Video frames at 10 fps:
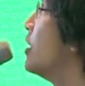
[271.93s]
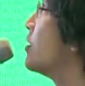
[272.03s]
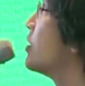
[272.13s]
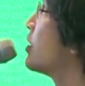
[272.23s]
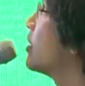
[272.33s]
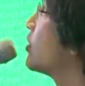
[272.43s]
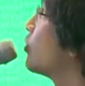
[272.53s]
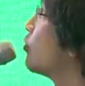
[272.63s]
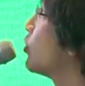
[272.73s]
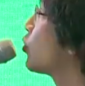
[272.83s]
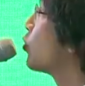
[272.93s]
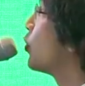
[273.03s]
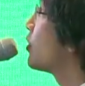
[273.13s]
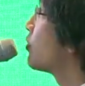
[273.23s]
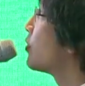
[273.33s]
지금까지 누적
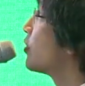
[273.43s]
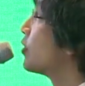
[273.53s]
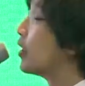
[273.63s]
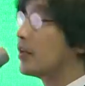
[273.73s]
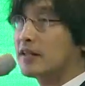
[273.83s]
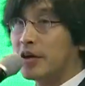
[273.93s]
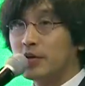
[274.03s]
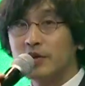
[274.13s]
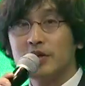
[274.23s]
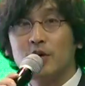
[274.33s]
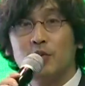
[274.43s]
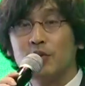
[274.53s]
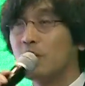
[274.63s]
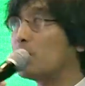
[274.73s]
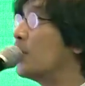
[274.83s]
조회수는 당연히
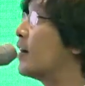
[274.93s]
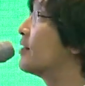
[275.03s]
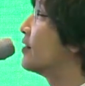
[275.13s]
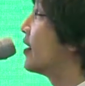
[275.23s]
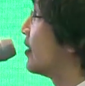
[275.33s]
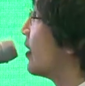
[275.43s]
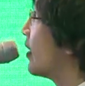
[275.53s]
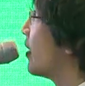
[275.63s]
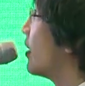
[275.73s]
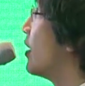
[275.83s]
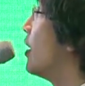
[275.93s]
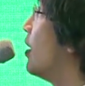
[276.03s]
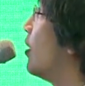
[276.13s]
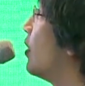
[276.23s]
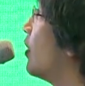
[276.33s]
이것보다 올라갔을 텐데
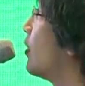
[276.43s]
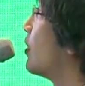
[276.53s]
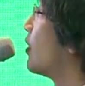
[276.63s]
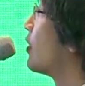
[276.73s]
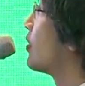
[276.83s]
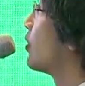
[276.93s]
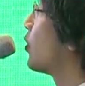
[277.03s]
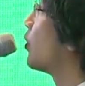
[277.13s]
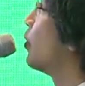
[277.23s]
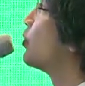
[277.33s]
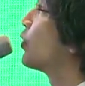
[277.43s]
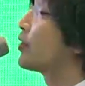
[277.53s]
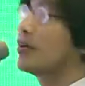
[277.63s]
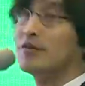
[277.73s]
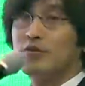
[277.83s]
어, 저런
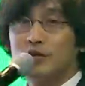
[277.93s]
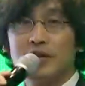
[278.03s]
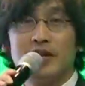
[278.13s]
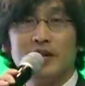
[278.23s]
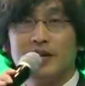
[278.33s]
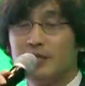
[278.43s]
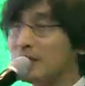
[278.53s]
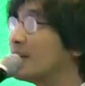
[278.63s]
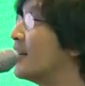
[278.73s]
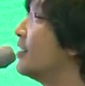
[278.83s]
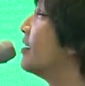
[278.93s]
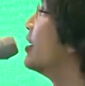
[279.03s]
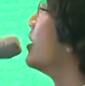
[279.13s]
엄청난 숫자입니다.